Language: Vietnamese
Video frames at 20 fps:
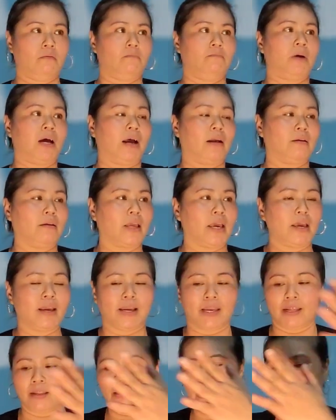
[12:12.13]
Mà chị
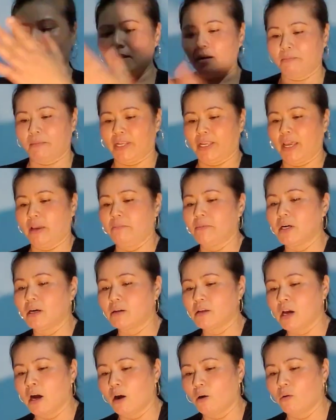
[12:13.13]
cái chân mà chị bước
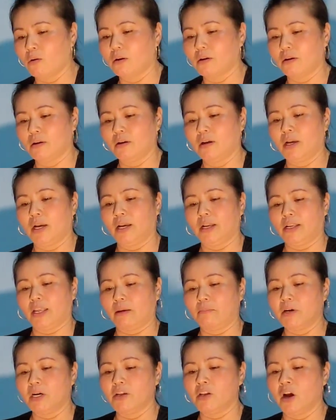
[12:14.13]
vô,
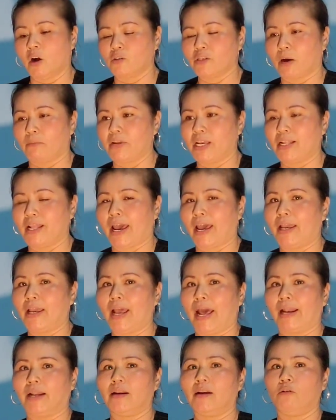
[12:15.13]
chị bước vô xong chị thấy
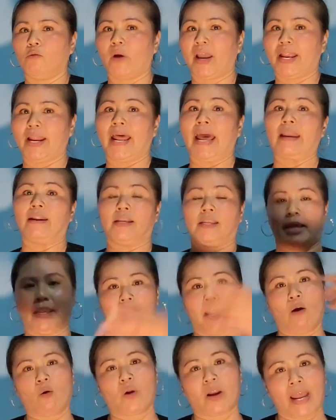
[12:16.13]
ảnh nó quay ra thì chị
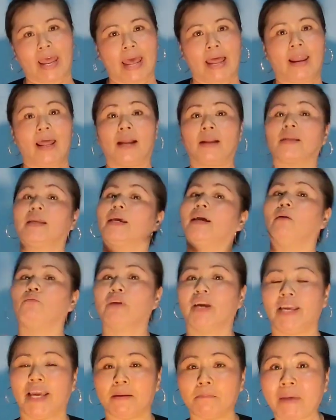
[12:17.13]
dậu ra là chị không
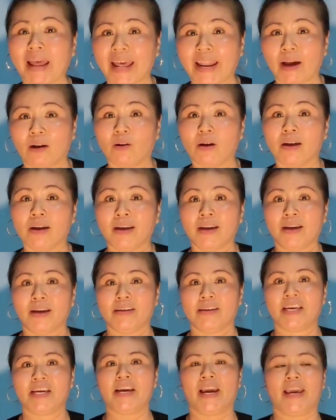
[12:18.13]
nghĩ ảnh ma đâu.
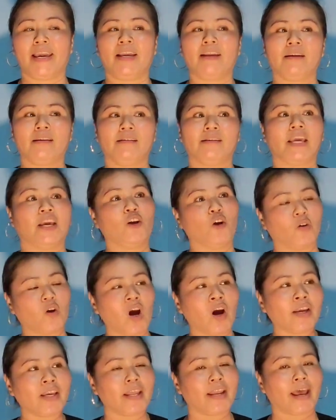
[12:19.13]
Chị nghĩ, chị còn
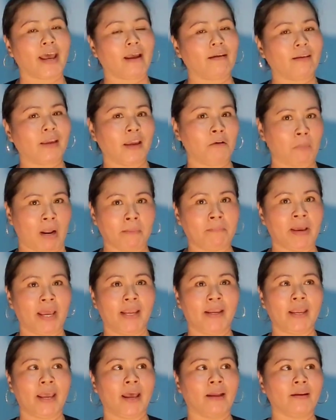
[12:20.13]
nói vậy nè, chị mạnh
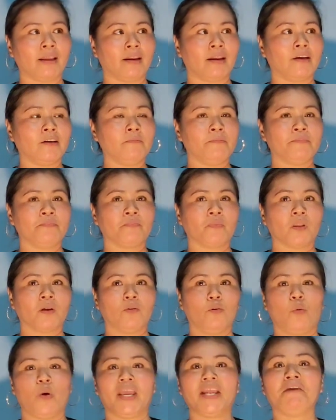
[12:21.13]
miệng nha, chị nói
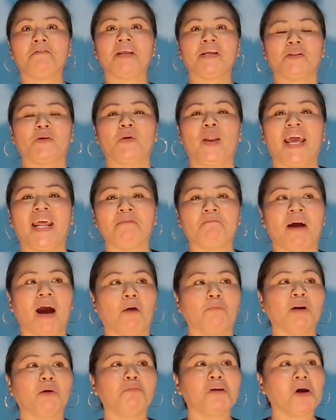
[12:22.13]
quỷ nào đi toilet mà
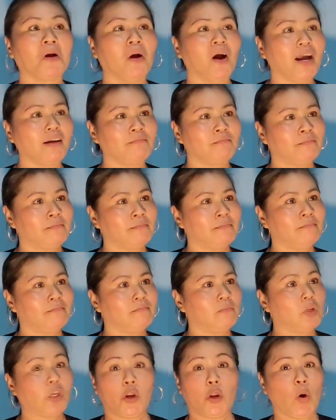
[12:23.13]
không đóng cửa.
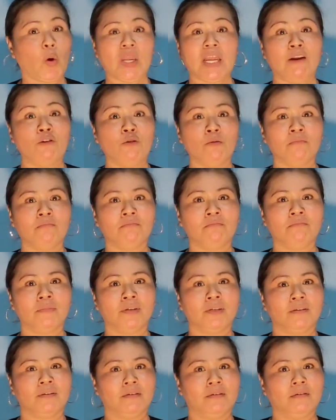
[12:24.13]
Chị nói vậy luôn,
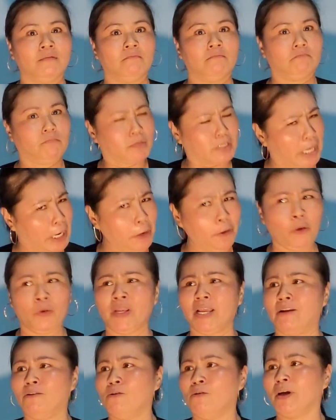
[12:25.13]
chị nói
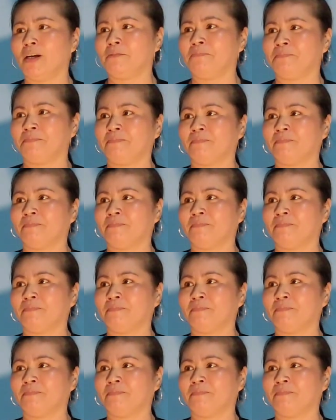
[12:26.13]
vậy luôn á.